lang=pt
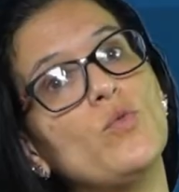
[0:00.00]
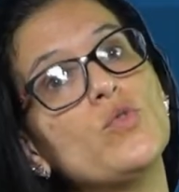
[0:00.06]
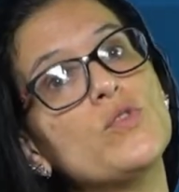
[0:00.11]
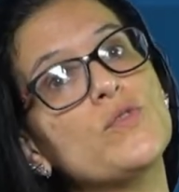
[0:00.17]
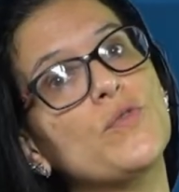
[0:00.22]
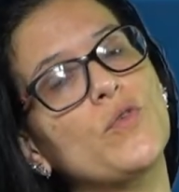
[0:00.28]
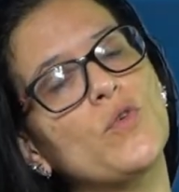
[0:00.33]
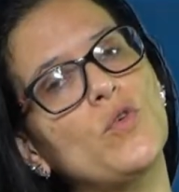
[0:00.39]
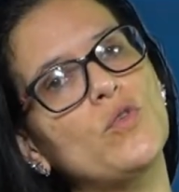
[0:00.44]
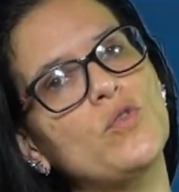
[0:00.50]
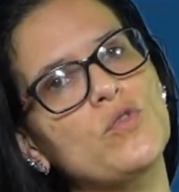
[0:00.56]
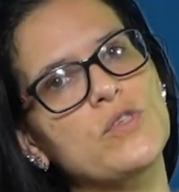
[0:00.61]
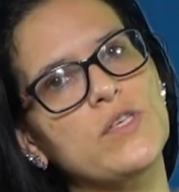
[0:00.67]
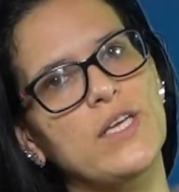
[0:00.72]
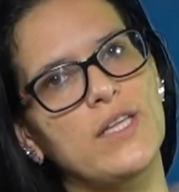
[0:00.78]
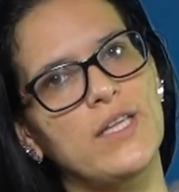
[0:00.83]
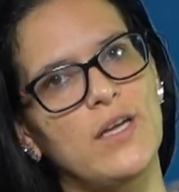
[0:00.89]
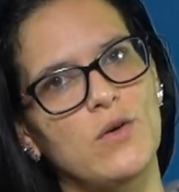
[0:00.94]
os
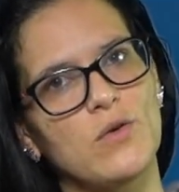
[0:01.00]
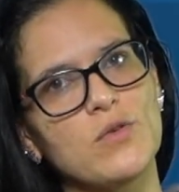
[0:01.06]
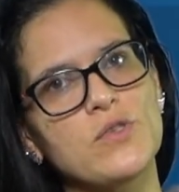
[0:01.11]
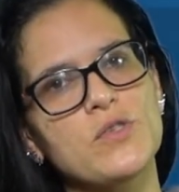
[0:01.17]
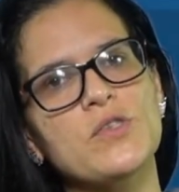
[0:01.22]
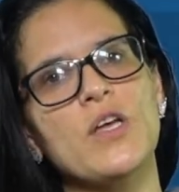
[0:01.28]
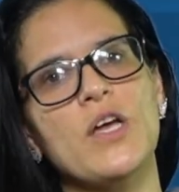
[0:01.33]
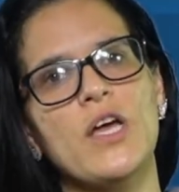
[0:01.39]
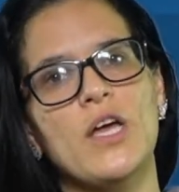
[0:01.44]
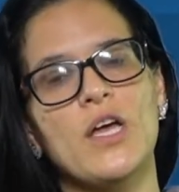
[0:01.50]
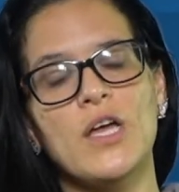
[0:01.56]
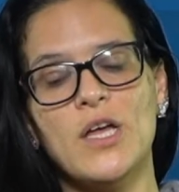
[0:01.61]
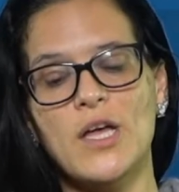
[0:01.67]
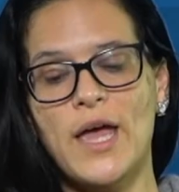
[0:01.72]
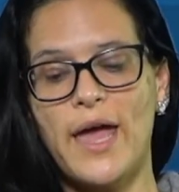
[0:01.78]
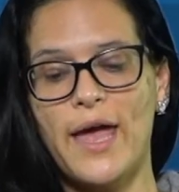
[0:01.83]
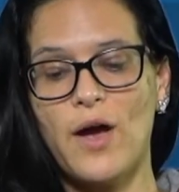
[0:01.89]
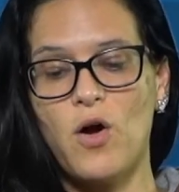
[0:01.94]
frutos que Deus
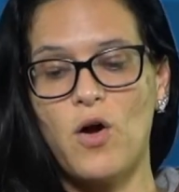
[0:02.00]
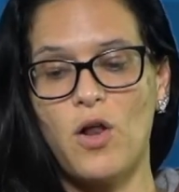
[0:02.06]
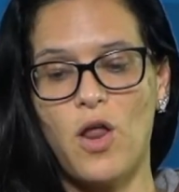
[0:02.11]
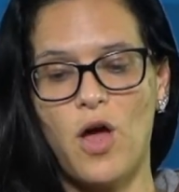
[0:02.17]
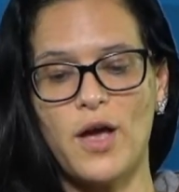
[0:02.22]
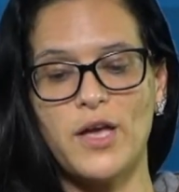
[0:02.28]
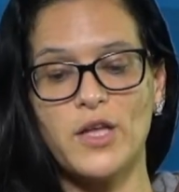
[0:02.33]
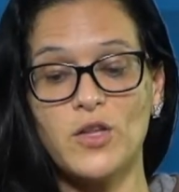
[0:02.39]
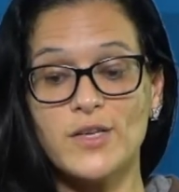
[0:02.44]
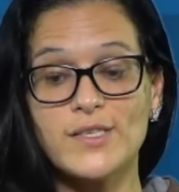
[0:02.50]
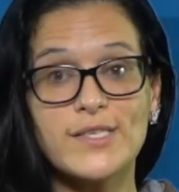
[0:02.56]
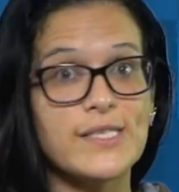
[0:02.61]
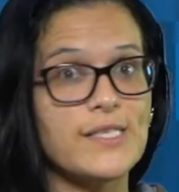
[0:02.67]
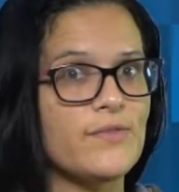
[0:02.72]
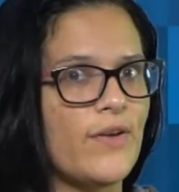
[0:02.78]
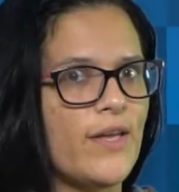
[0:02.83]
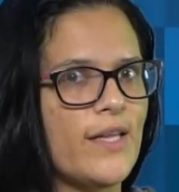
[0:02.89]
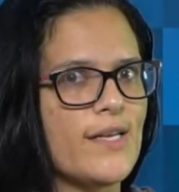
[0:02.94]
coloca em
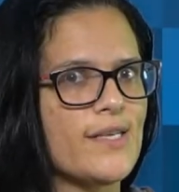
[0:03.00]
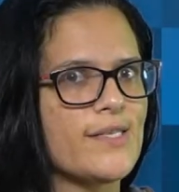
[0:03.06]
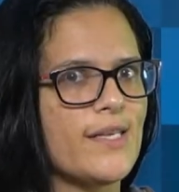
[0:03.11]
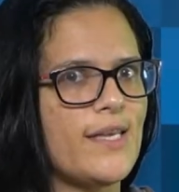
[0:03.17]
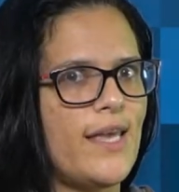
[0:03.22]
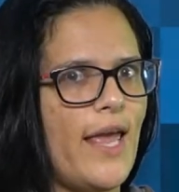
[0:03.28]
nossas vidas.